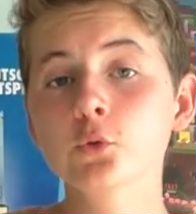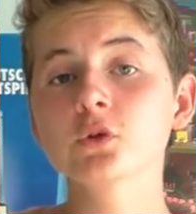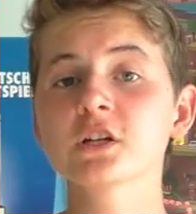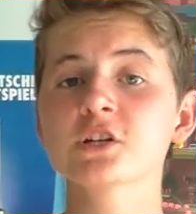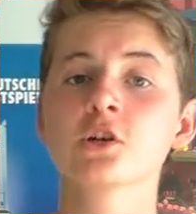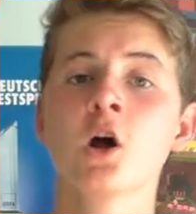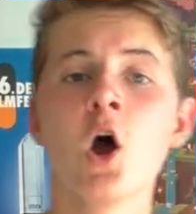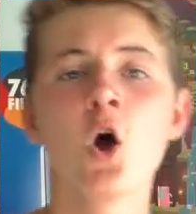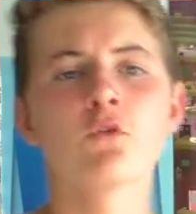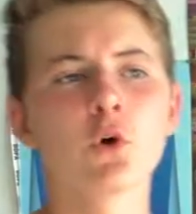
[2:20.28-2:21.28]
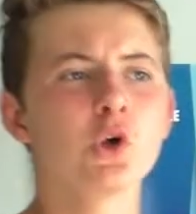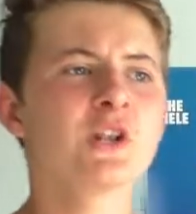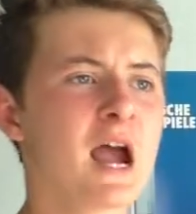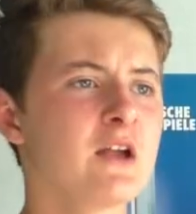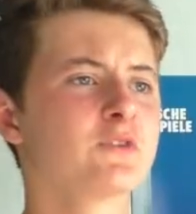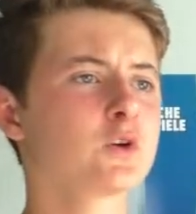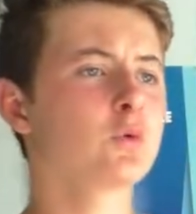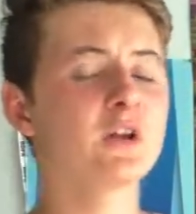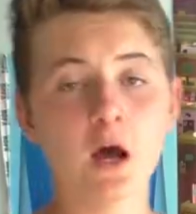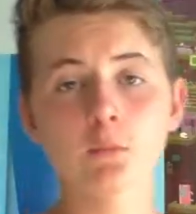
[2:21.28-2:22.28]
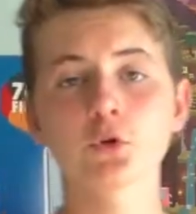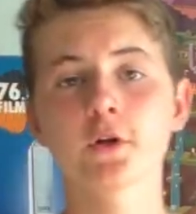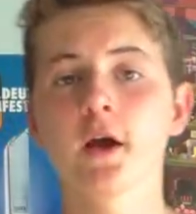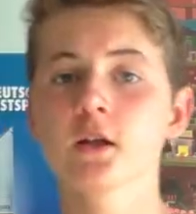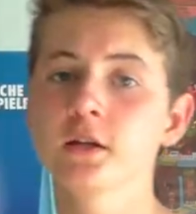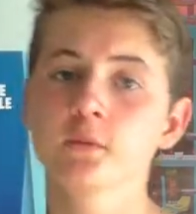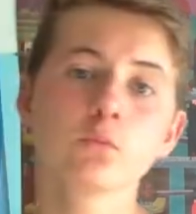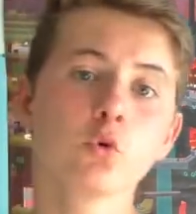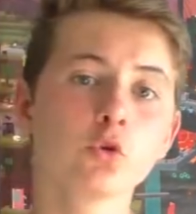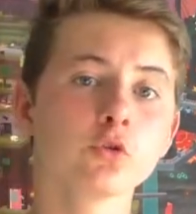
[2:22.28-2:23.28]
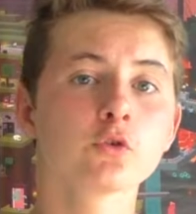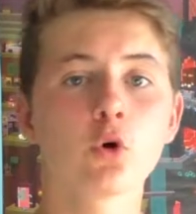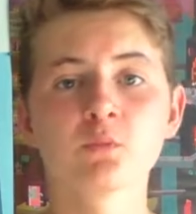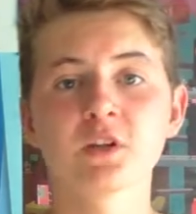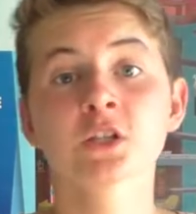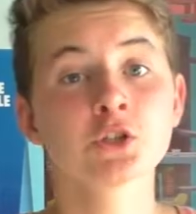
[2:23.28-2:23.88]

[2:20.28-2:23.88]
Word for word: Jugendliche wollen einfach nur ein Abenteuer erleben und kommen dann in